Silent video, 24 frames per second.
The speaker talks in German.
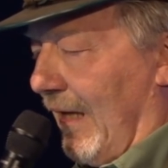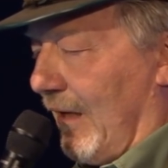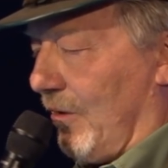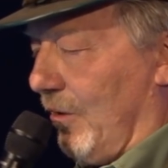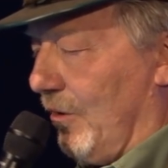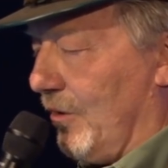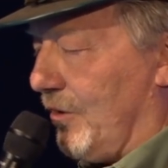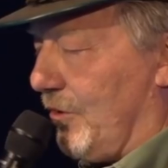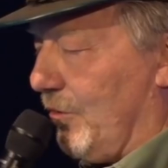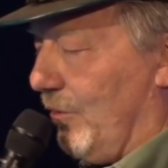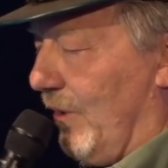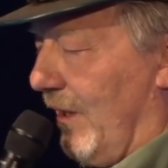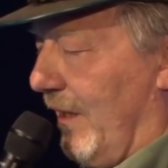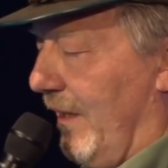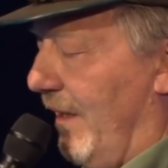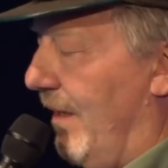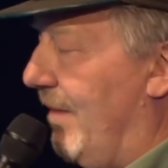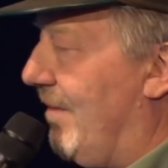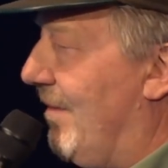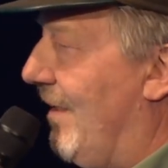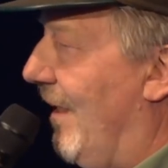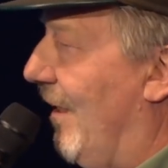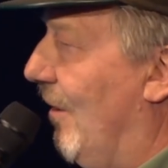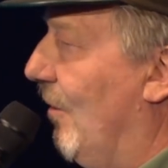Kultur
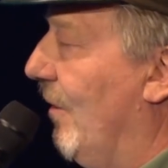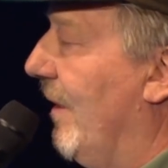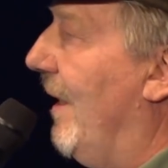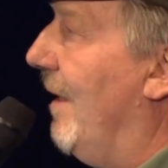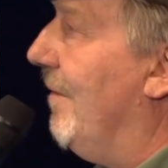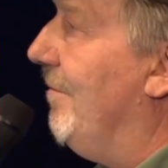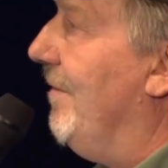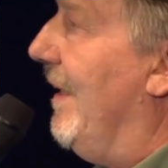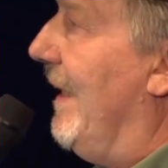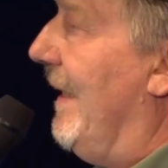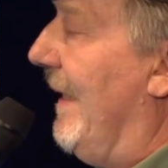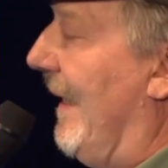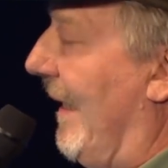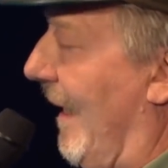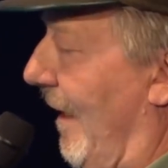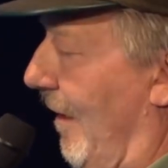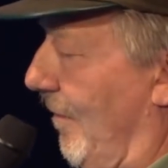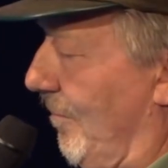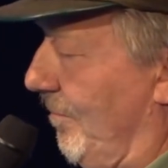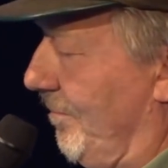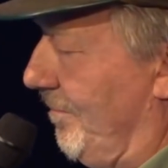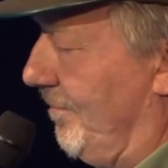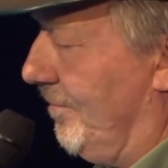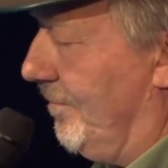ist ja auch eher
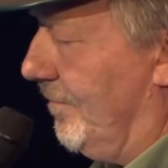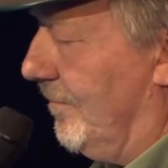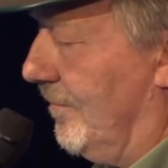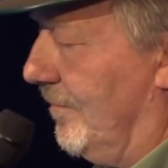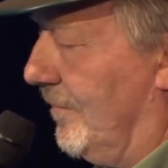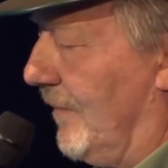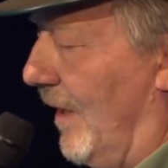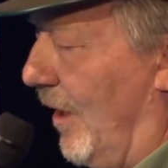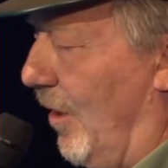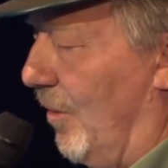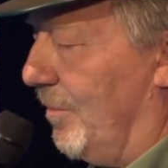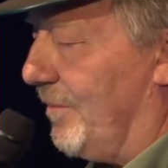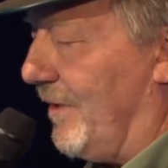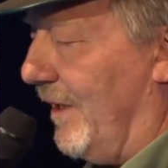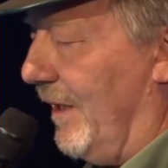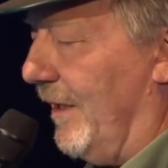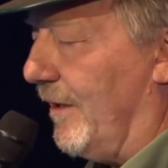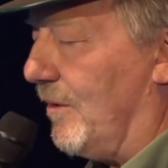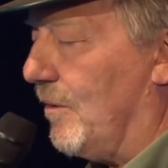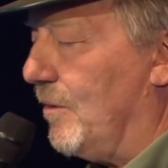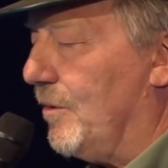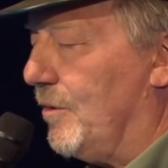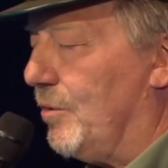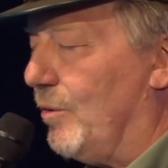weniger.
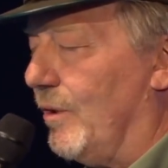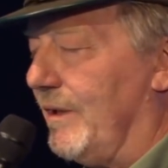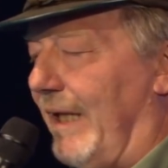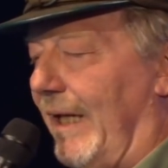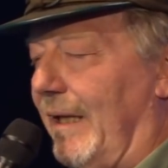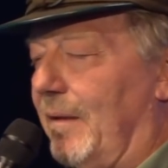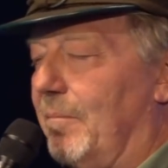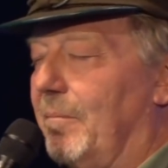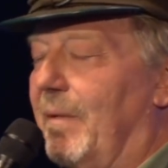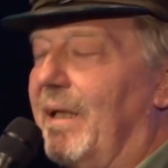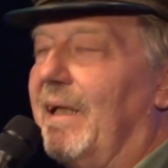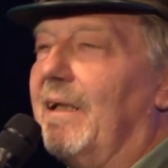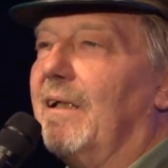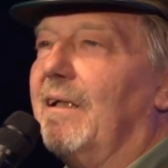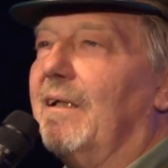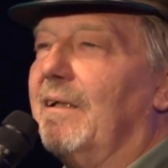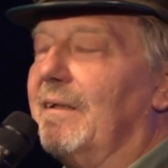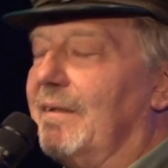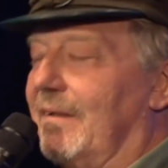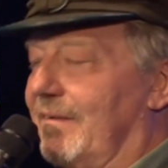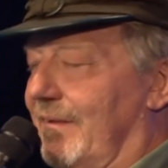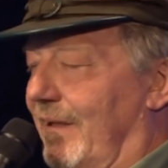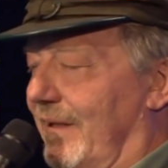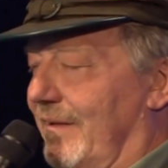Hauptsächlich Kulturdenkmäler,
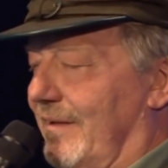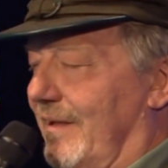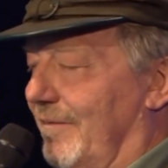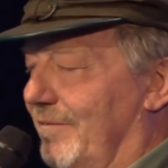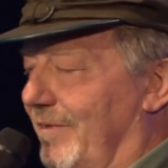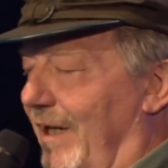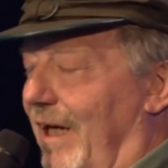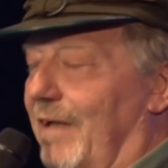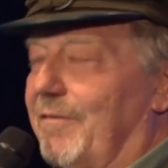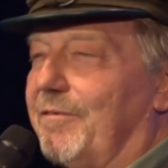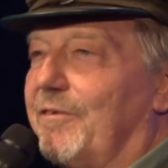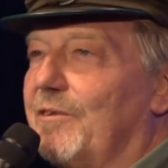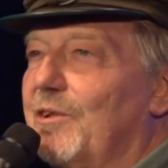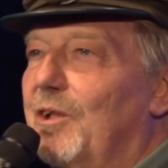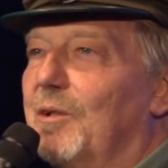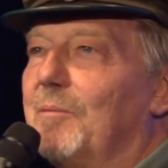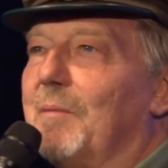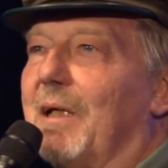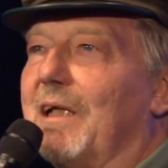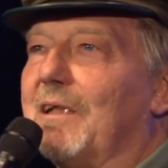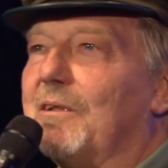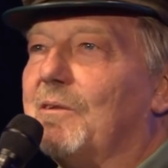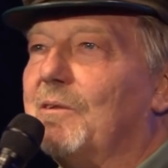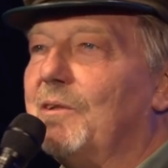das heißt, da war früher
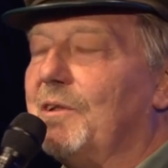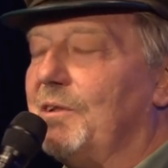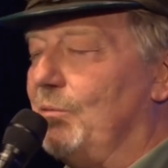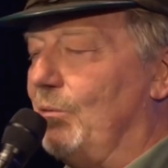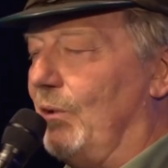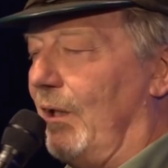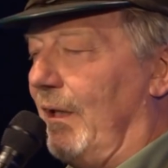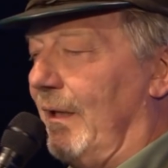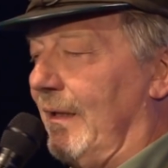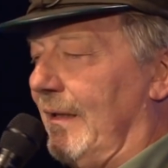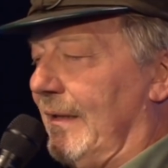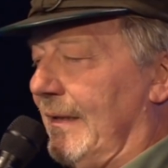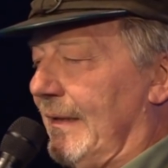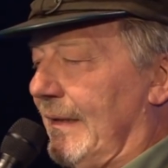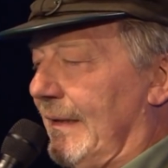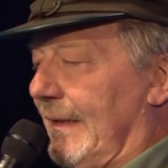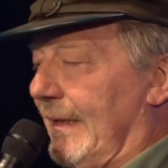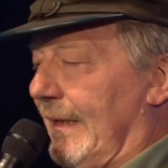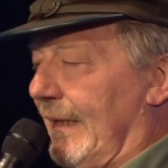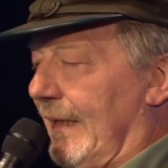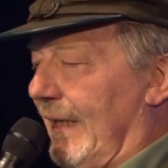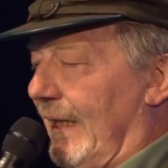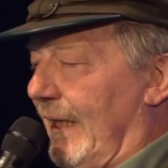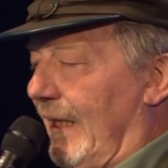mal Kultur.
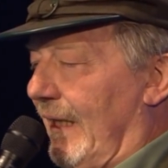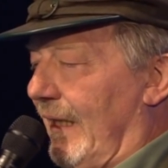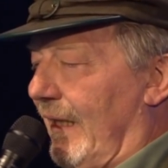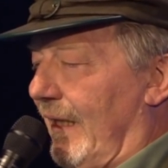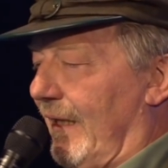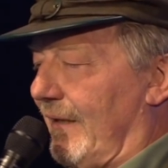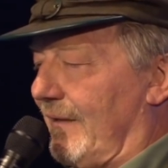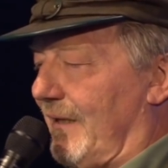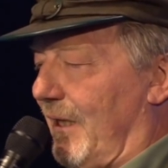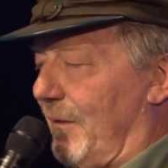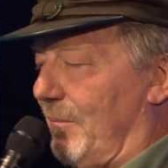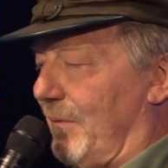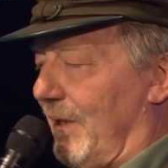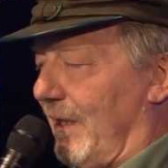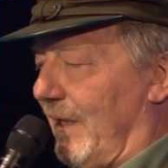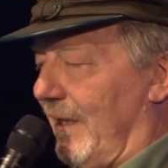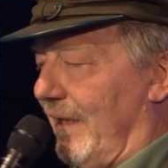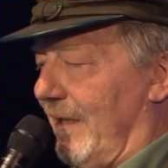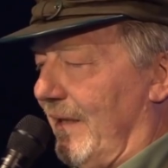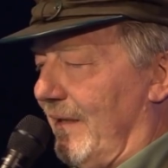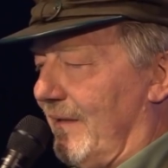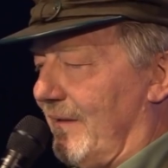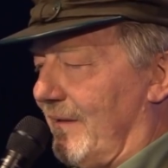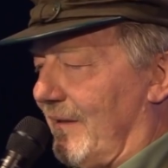Es gibt
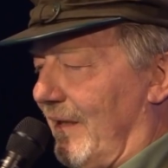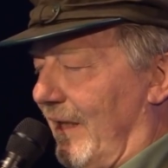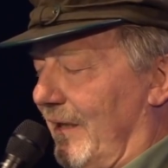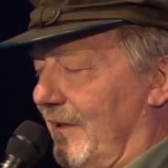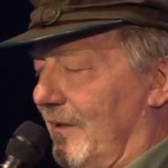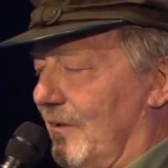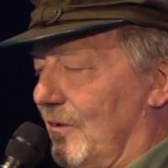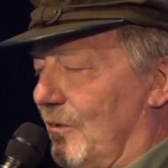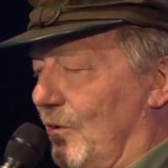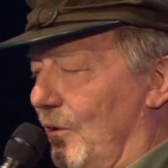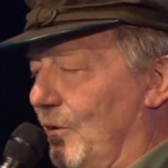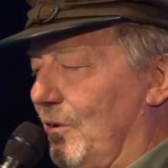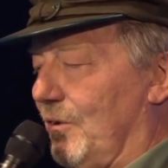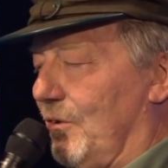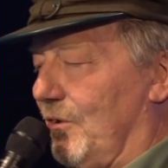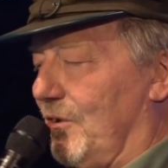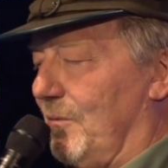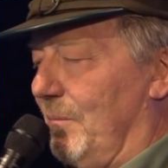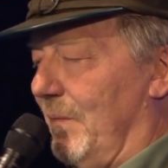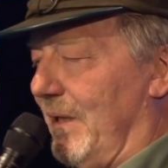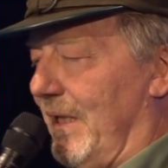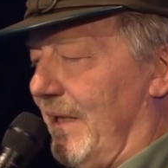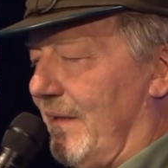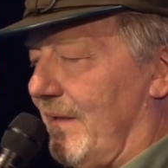allerdings einen
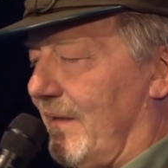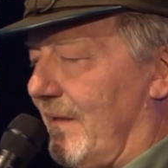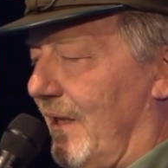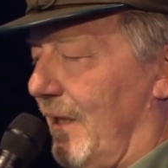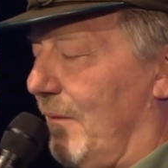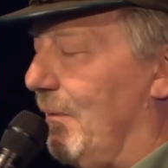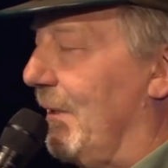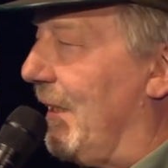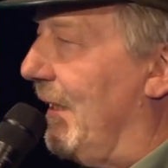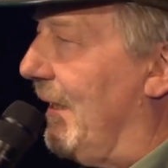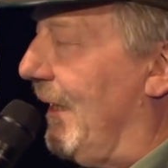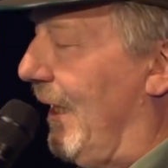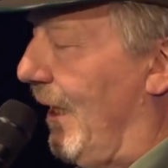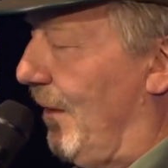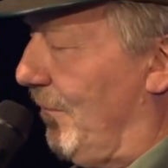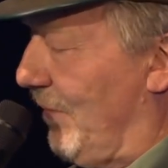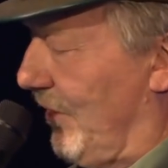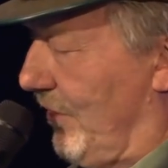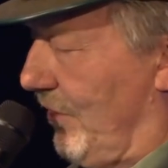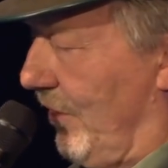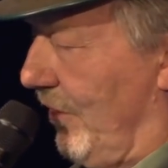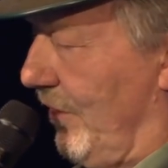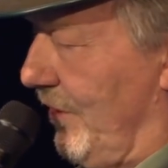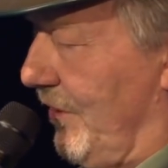Kultusminister, aber der
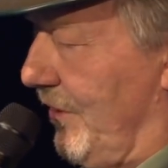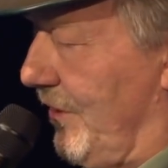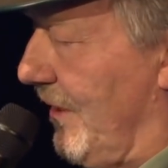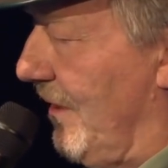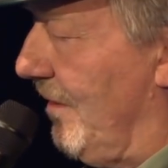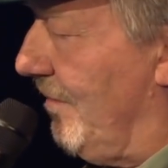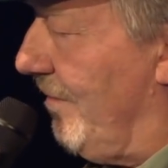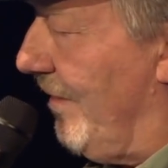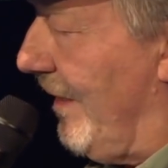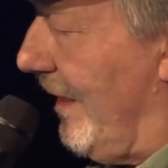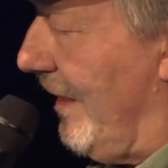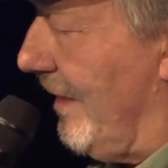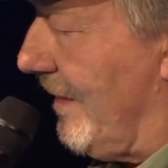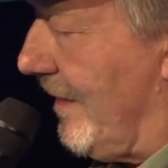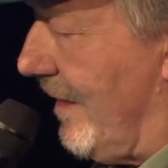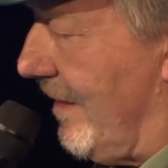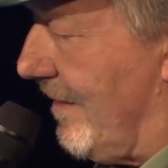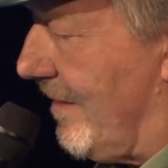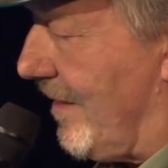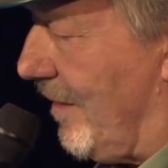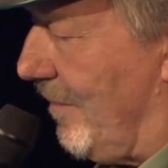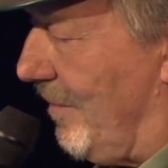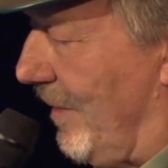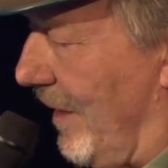Name täuscht. In Wahrheit
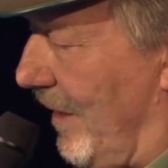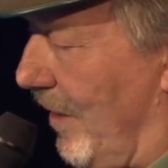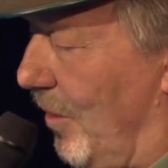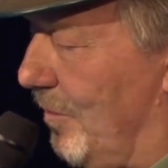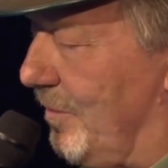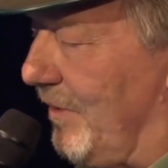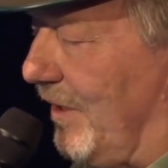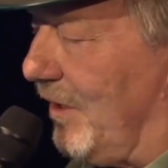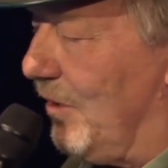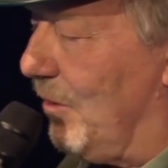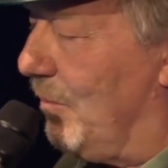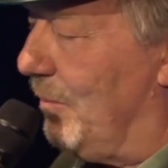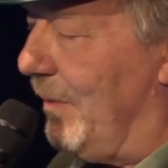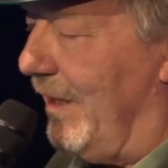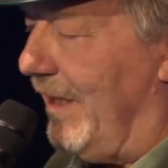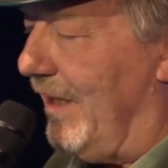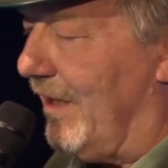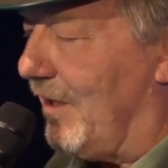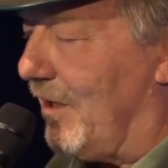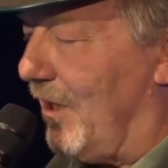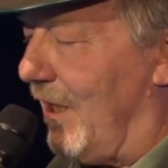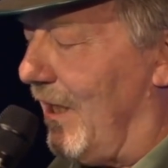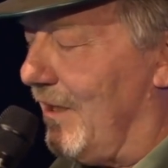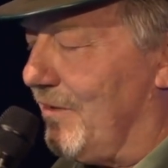geht es dabei hauptsächlich um
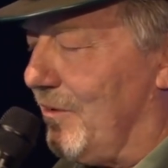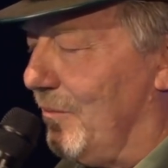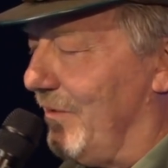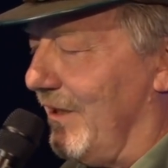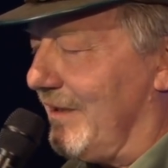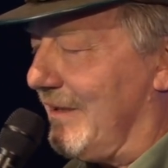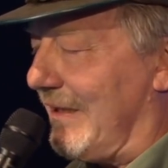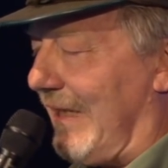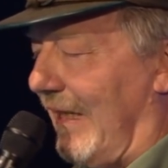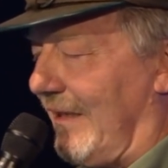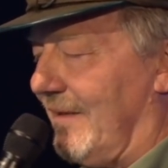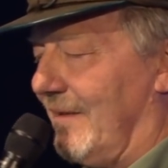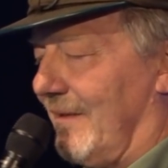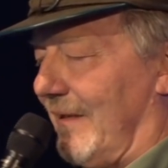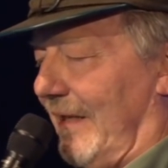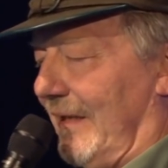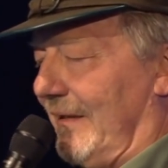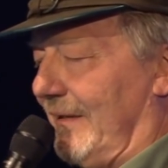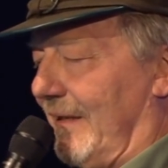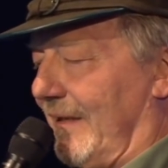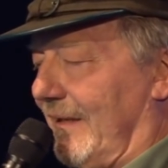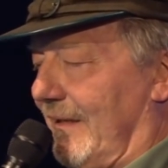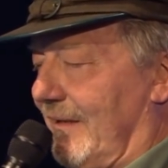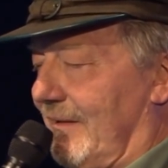Lehrer, also um was ganz
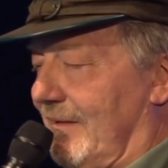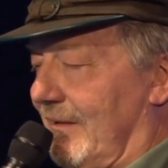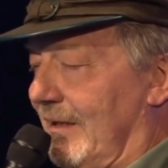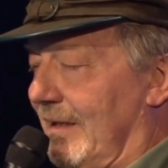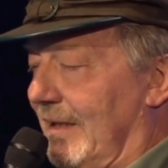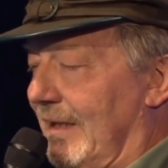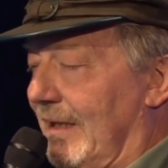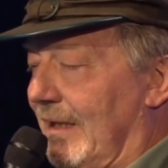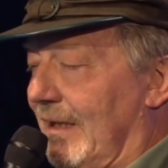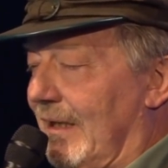anderes.